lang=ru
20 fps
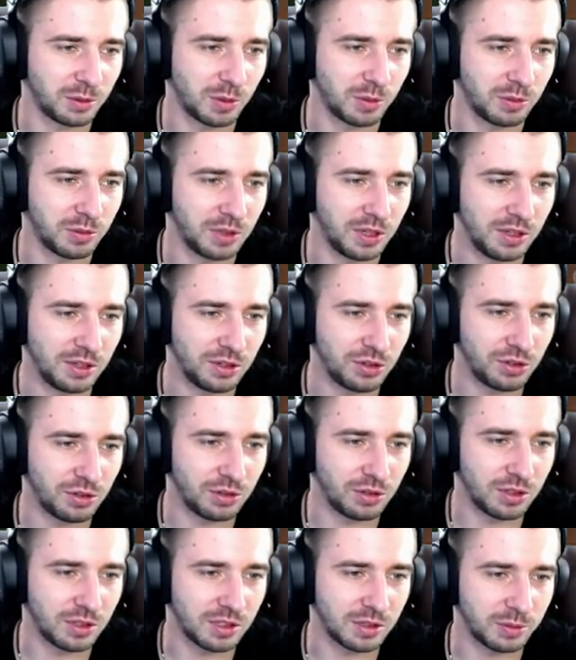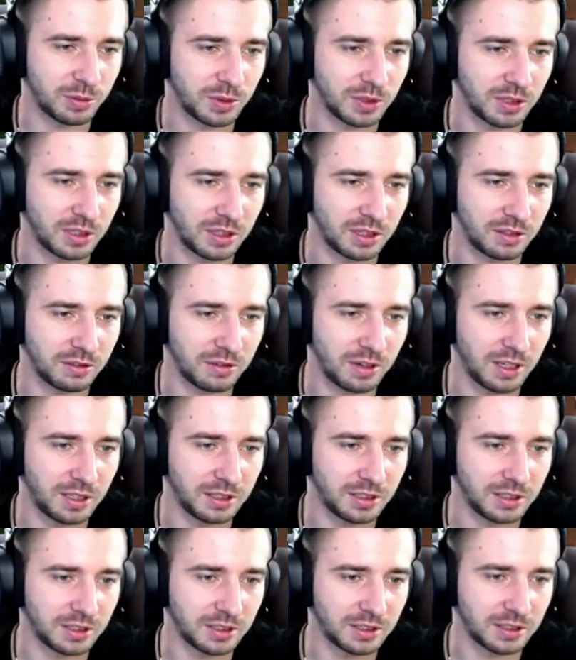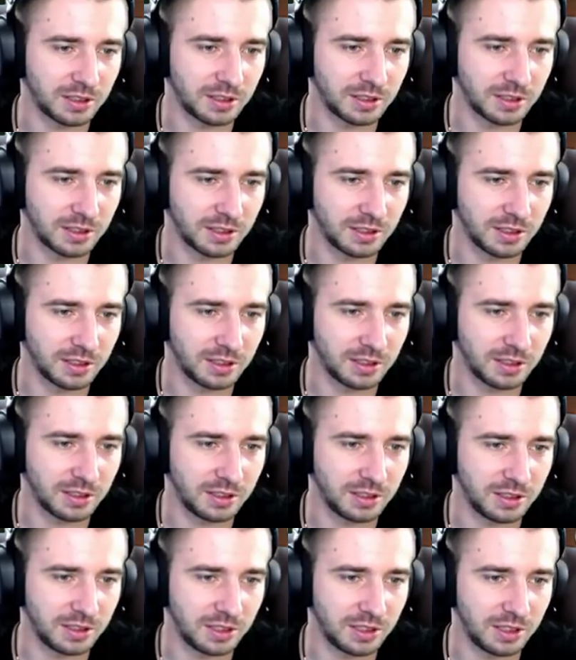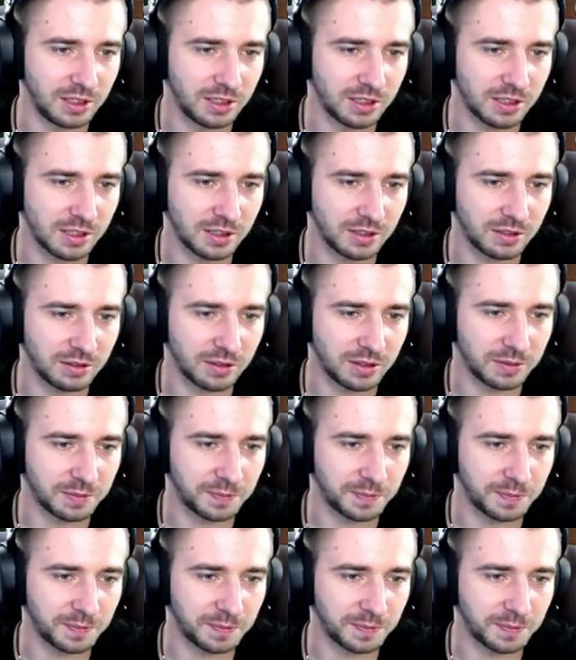у меня еще есть подкрывать интересного.